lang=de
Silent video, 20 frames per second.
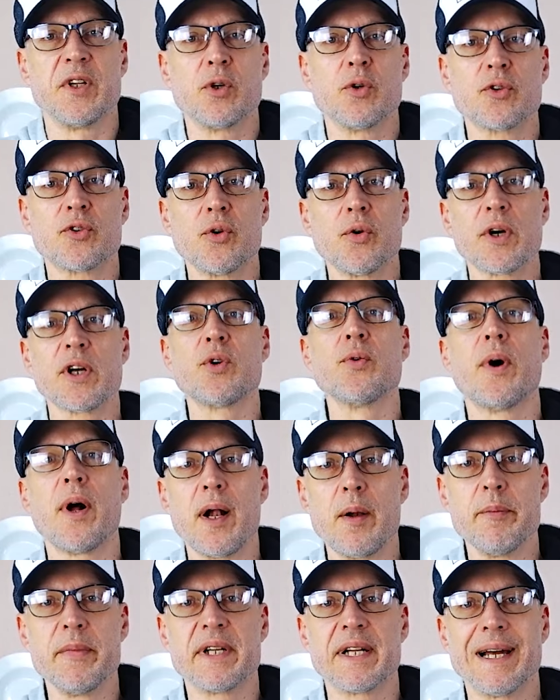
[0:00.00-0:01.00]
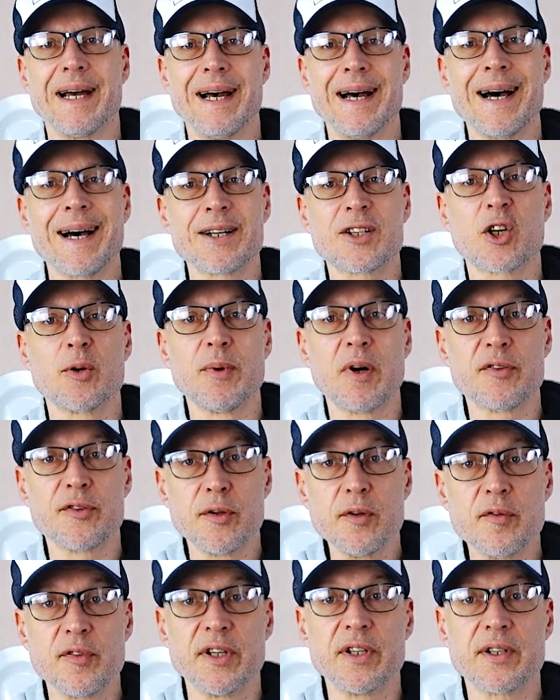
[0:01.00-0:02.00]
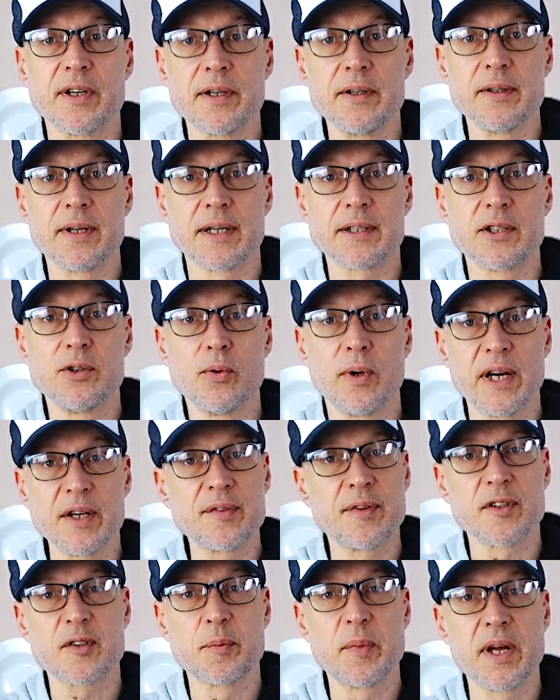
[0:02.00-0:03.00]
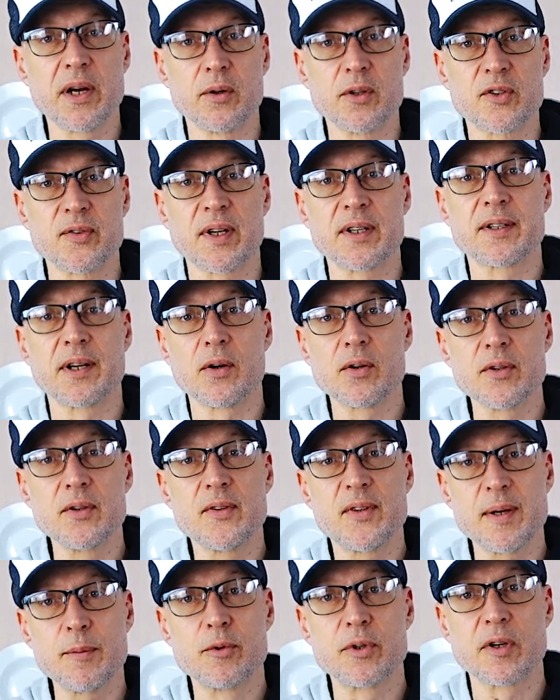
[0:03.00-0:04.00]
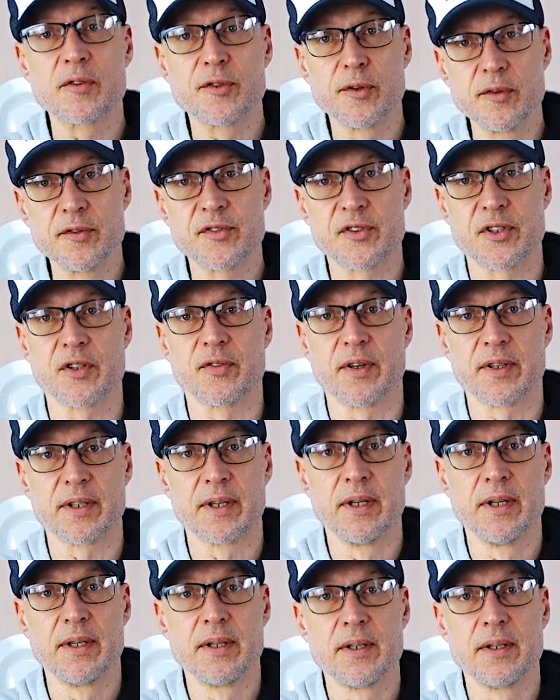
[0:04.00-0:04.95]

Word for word: Die Cosori Dual mit 8,5 Litern hatte nur etwas mehr und zwar 1750 Watt.